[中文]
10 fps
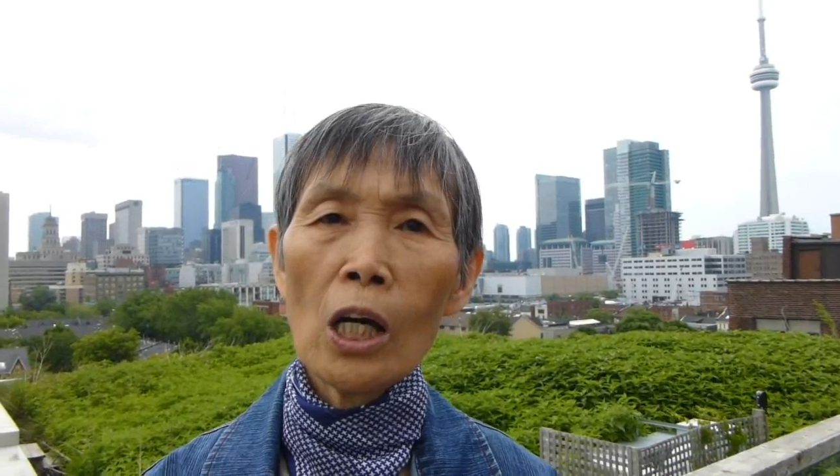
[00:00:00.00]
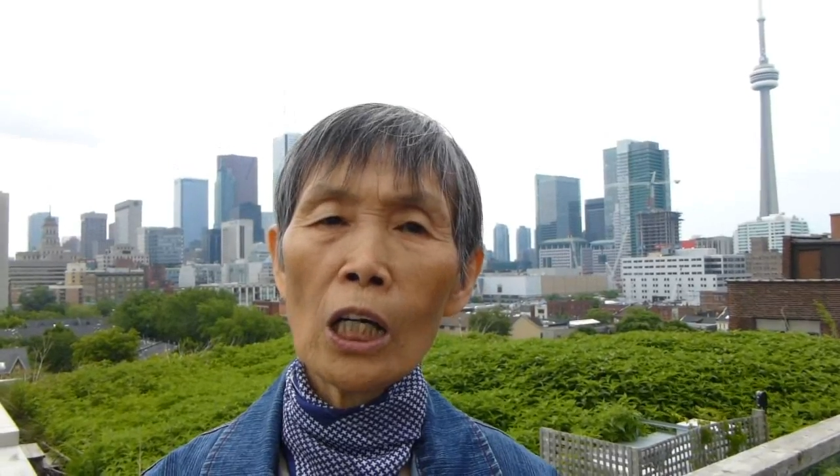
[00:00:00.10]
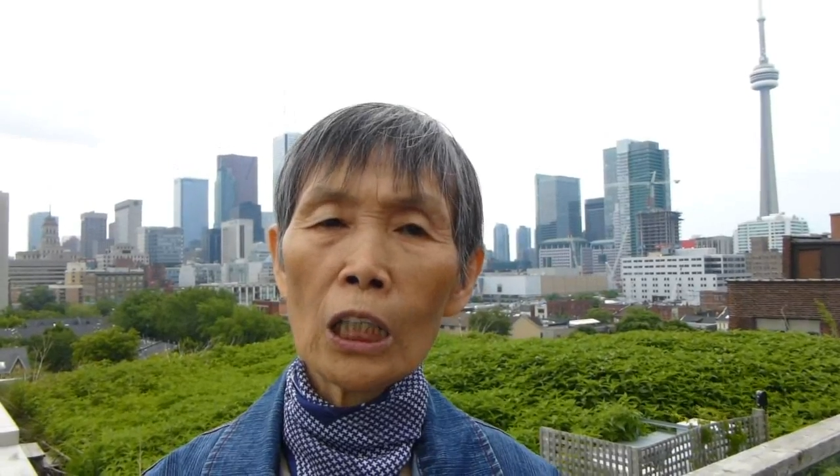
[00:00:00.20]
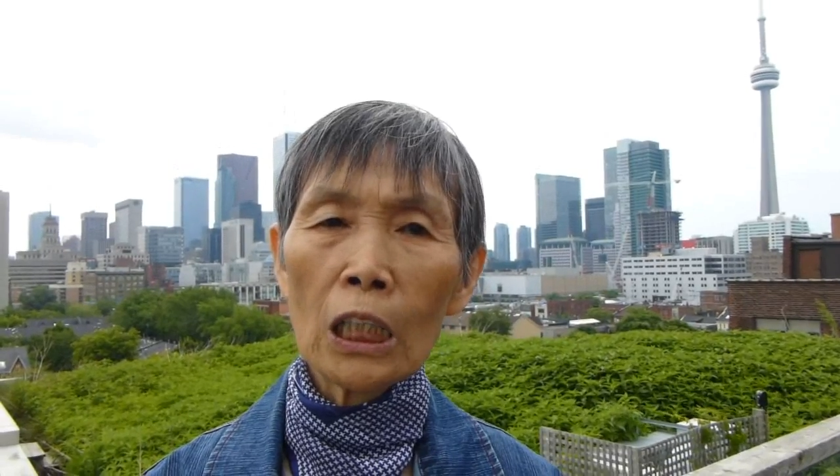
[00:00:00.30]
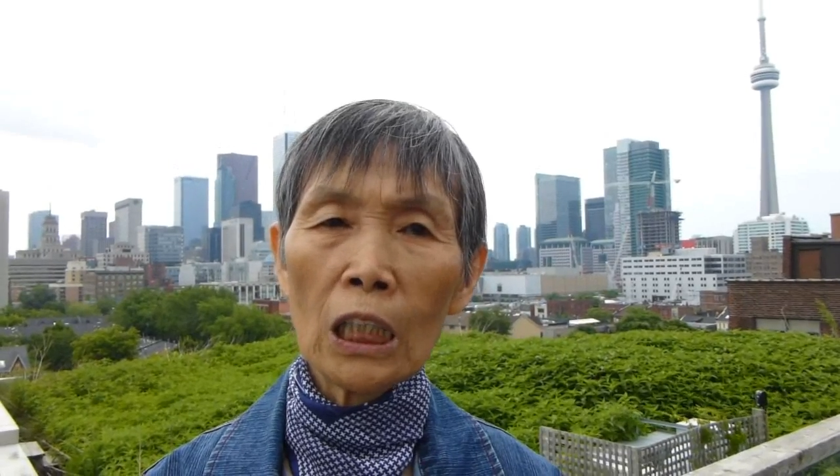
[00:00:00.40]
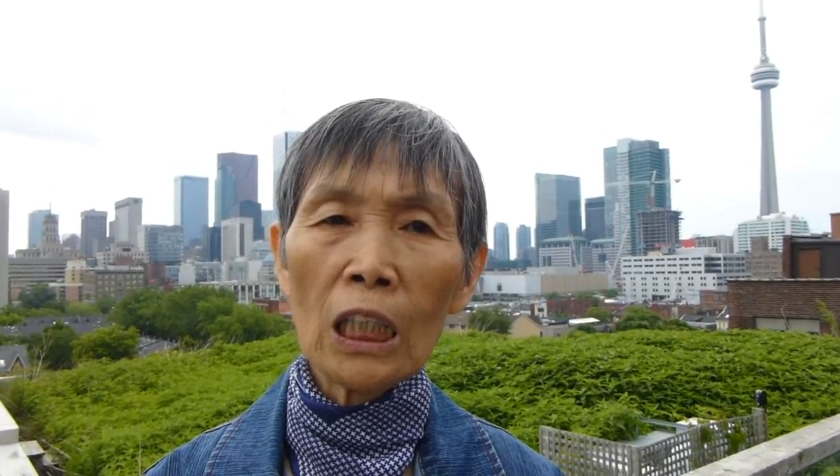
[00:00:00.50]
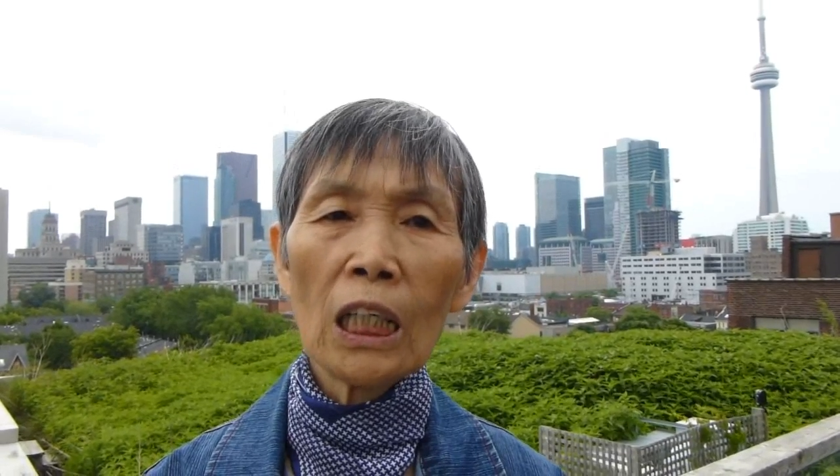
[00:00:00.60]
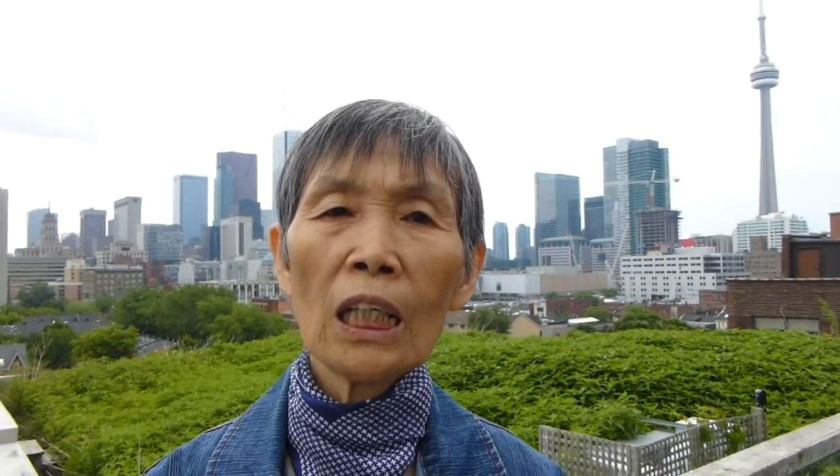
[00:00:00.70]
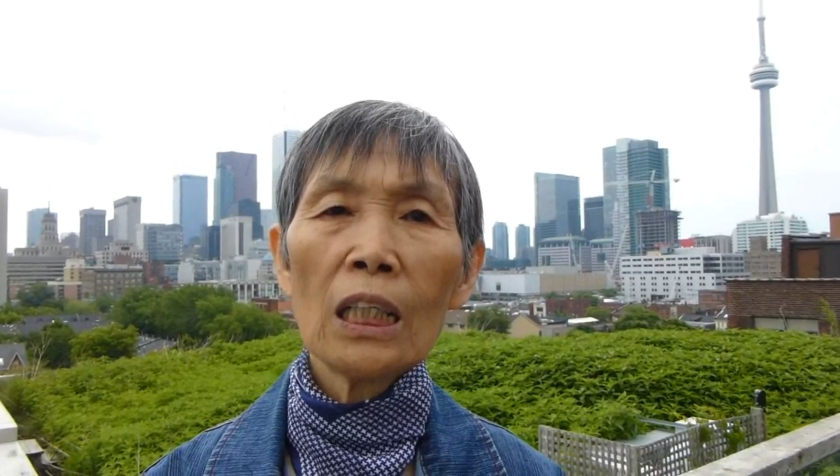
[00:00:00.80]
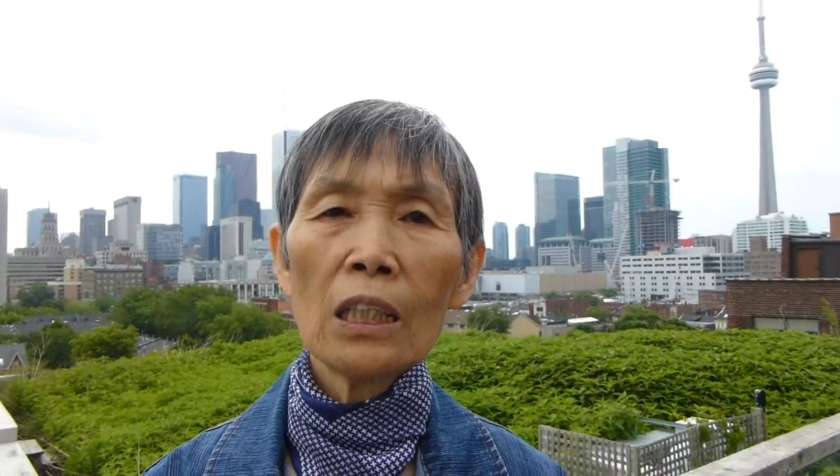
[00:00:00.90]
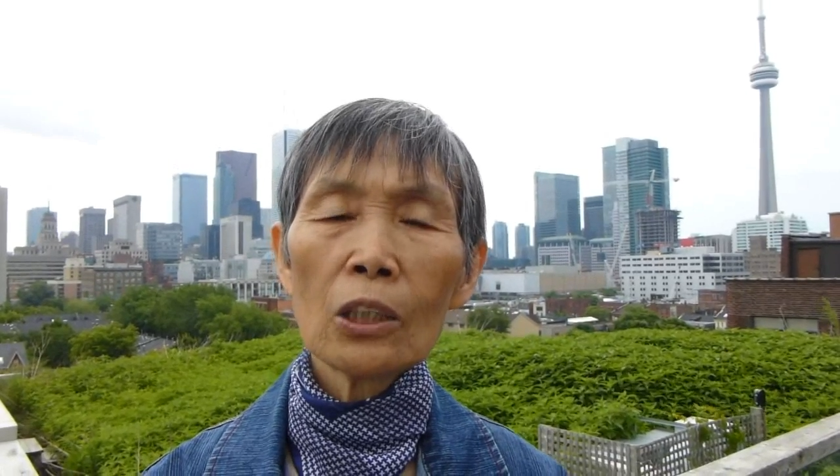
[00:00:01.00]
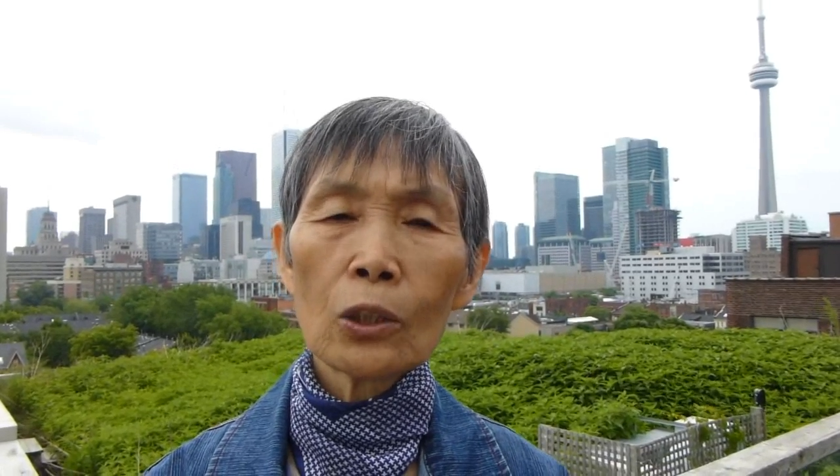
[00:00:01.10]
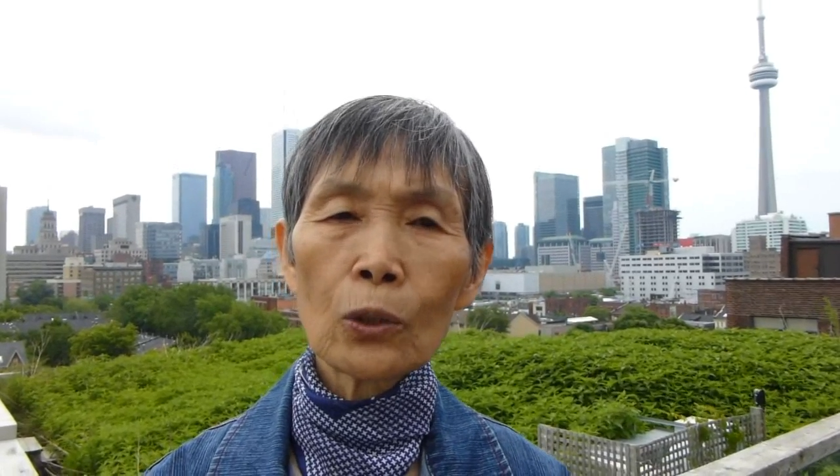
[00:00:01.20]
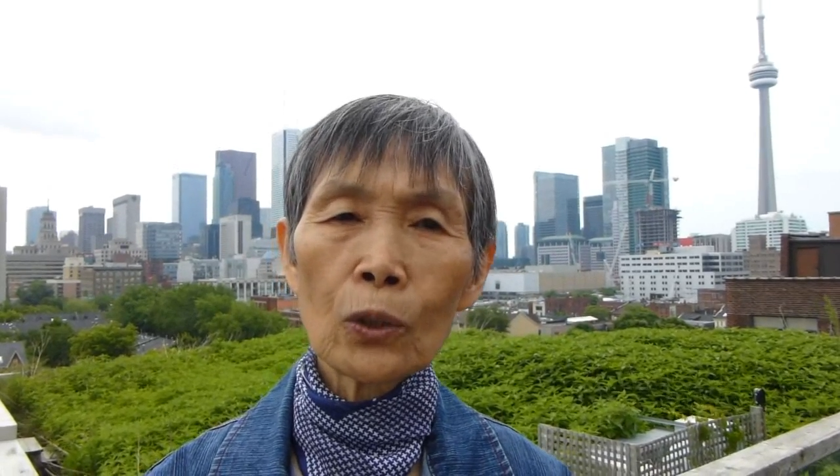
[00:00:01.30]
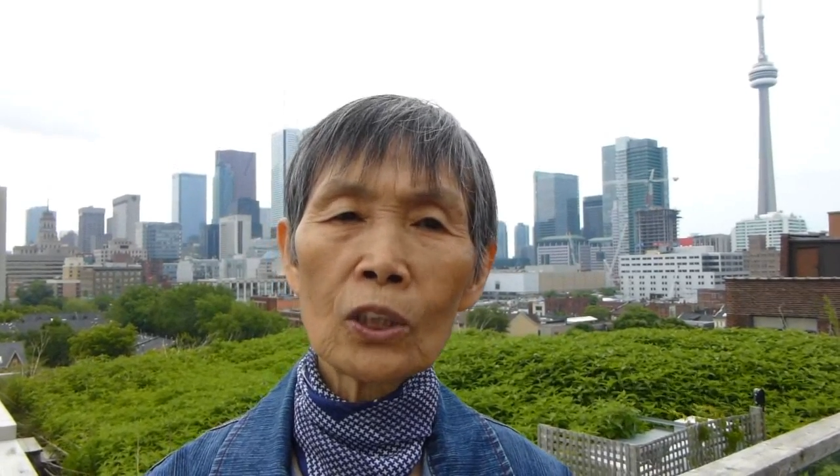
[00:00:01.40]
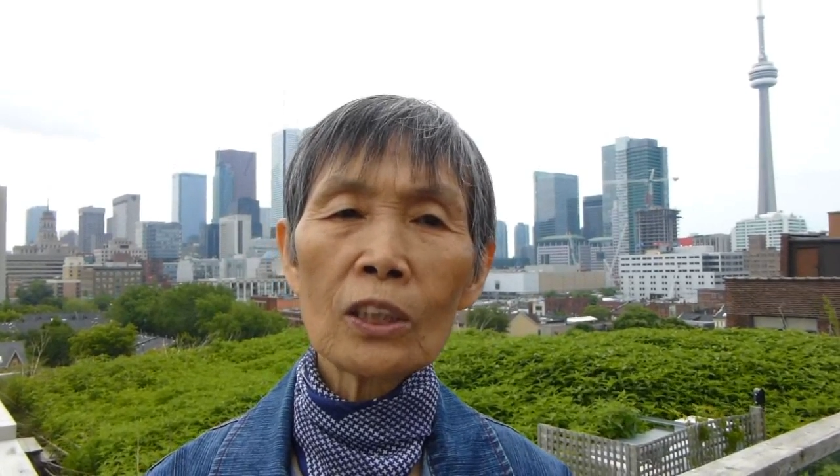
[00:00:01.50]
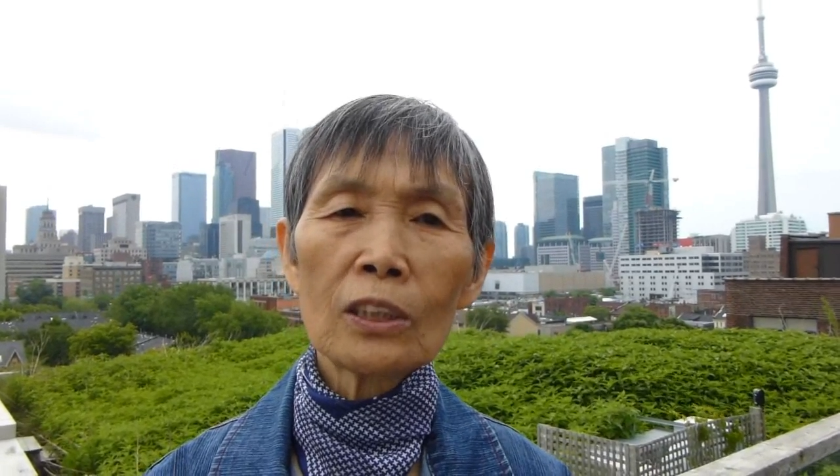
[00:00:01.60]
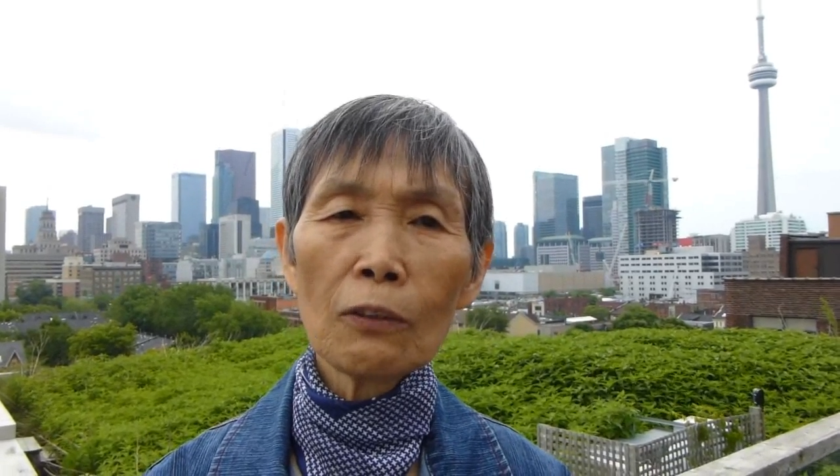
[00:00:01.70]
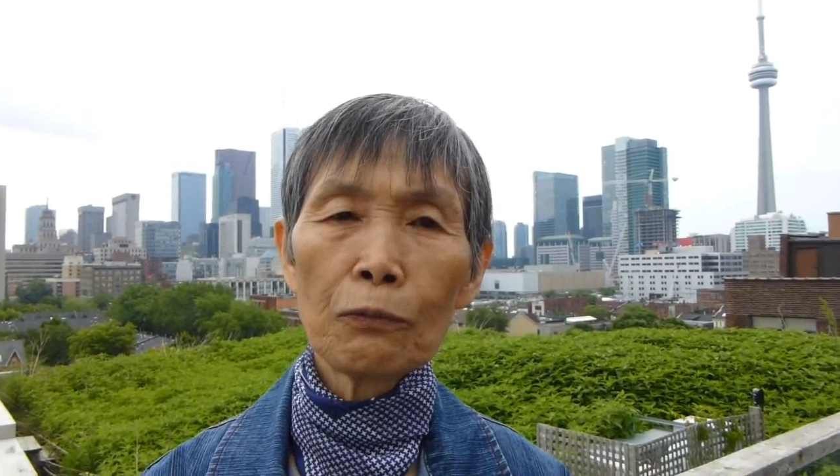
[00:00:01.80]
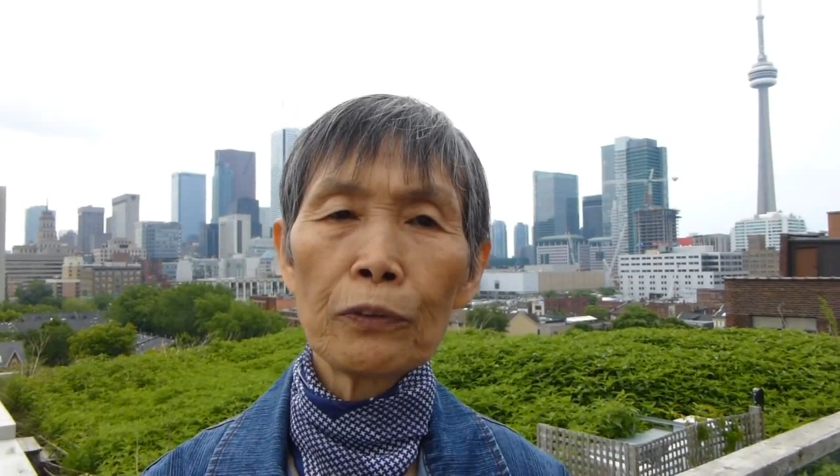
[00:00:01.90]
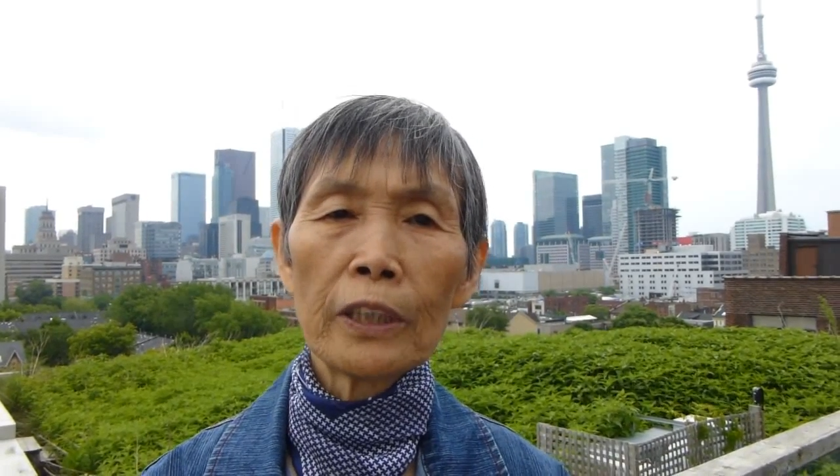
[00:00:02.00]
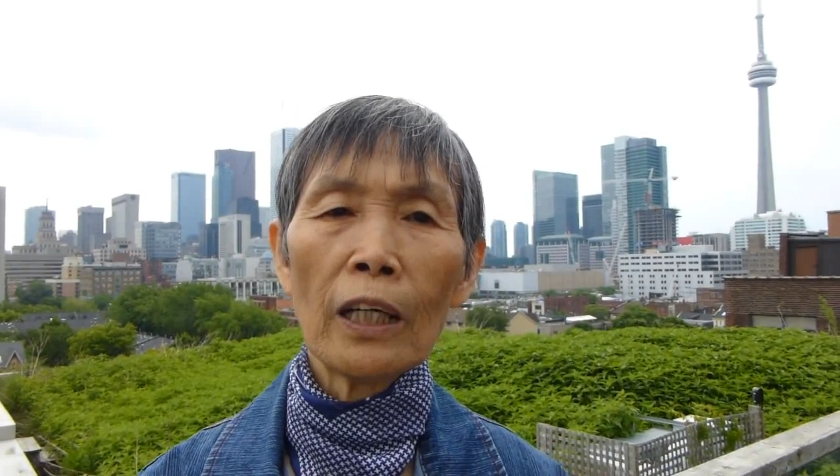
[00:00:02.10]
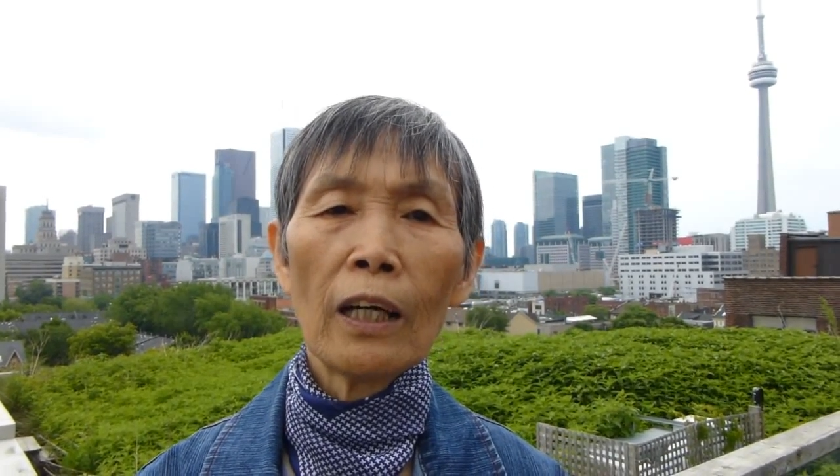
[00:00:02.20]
和国际政府的